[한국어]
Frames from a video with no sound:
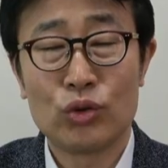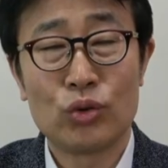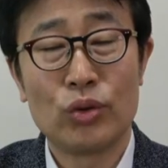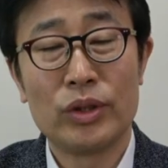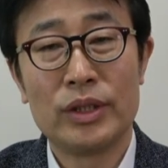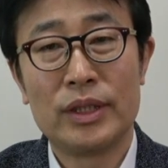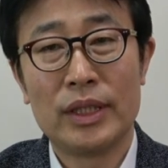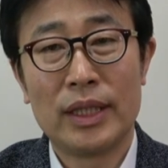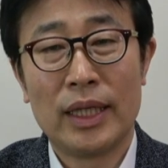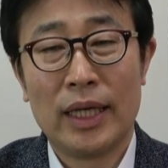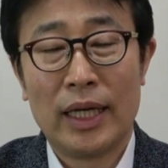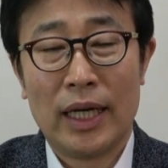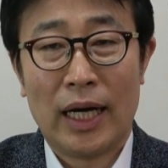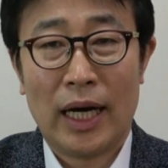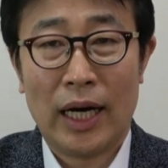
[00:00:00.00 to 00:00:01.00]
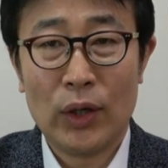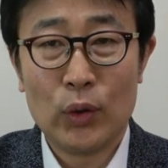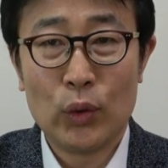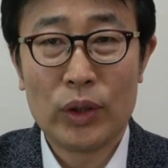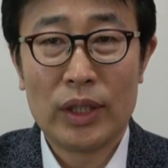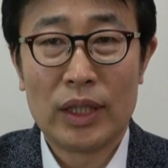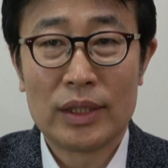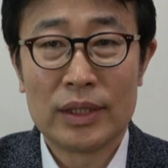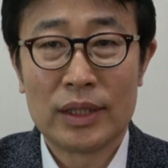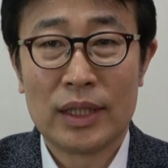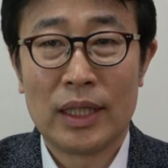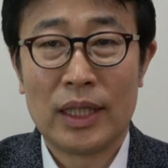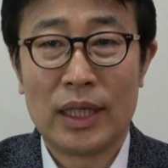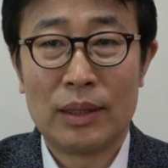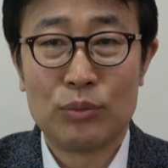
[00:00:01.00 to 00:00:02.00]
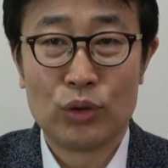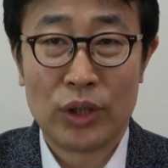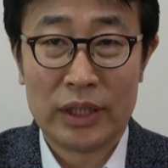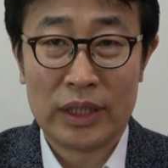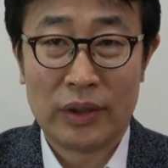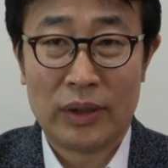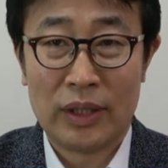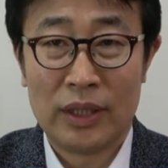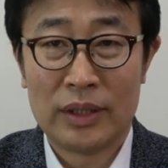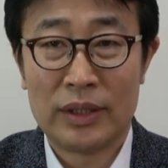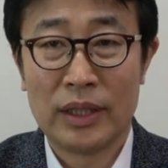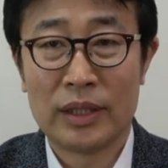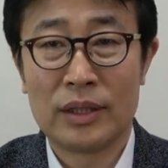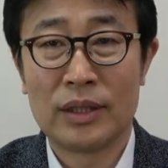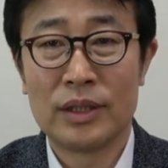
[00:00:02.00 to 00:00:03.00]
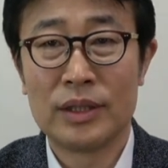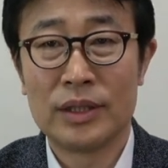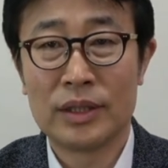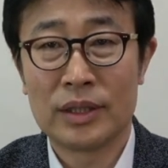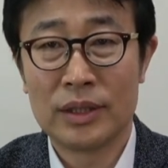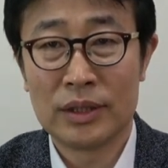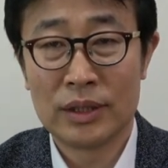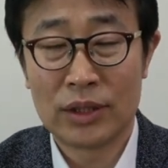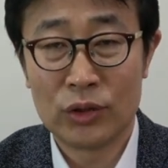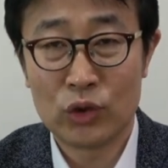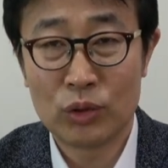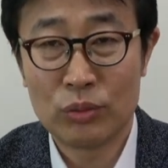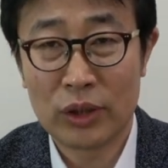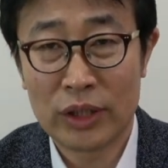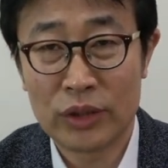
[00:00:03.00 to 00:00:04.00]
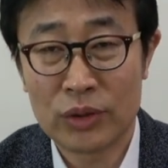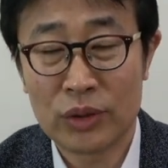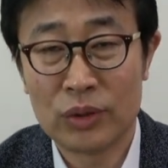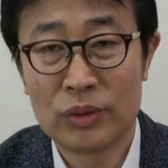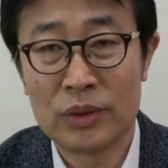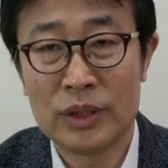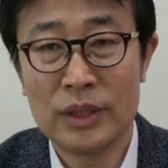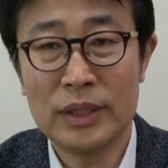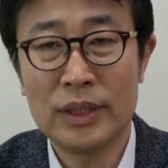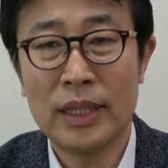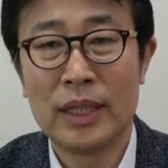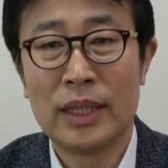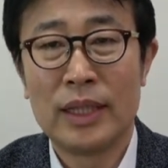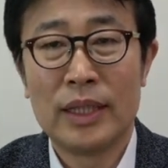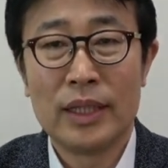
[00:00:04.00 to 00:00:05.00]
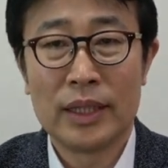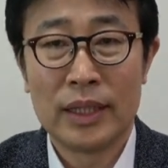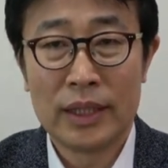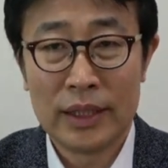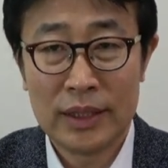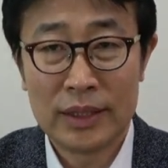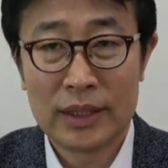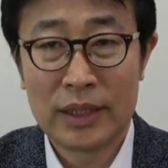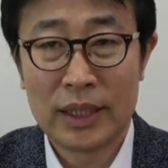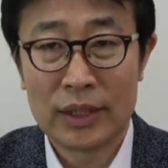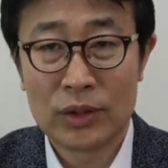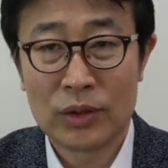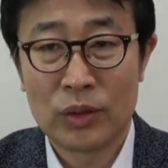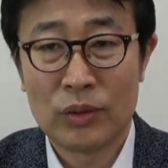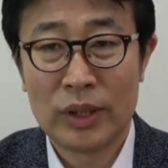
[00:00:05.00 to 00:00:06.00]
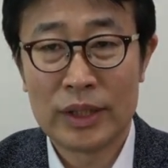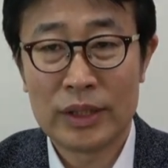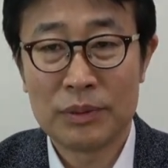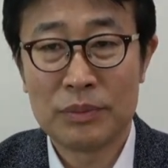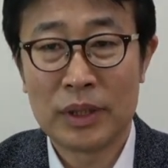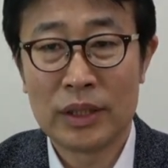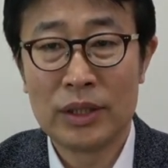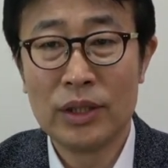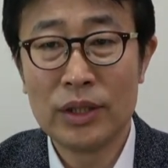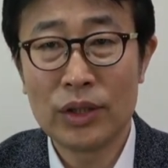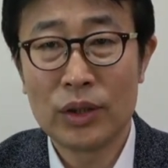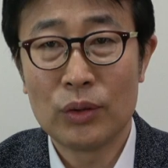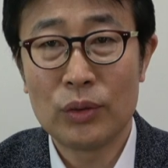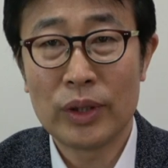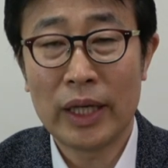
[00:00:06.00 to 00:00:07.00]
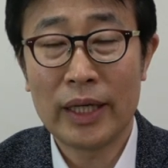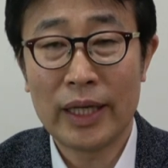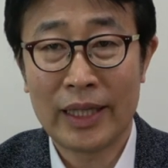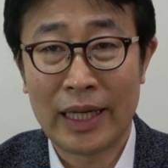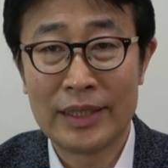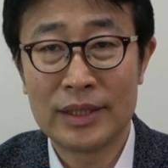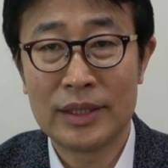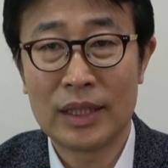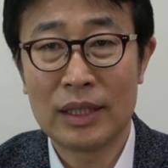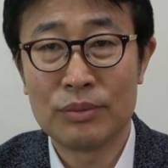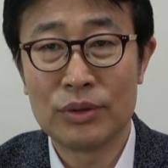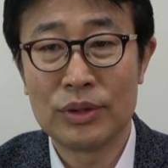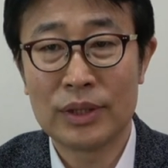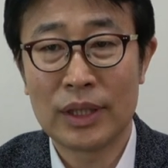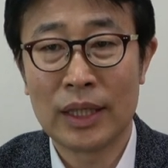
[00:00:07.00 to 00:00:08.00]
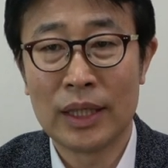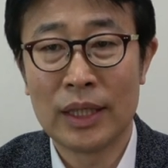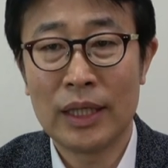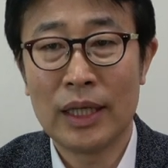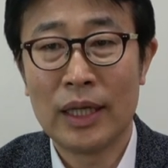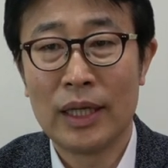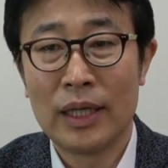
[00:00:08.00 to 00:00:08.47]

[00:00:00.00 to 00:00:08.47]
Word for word: 주로 이제 한옥이라든가 문화재 관련된 그런 그 건축물 같은 경우는 예, 이전을 하는 경우가 있습니다. 이런 경우에 하나의 단서가 붙는 게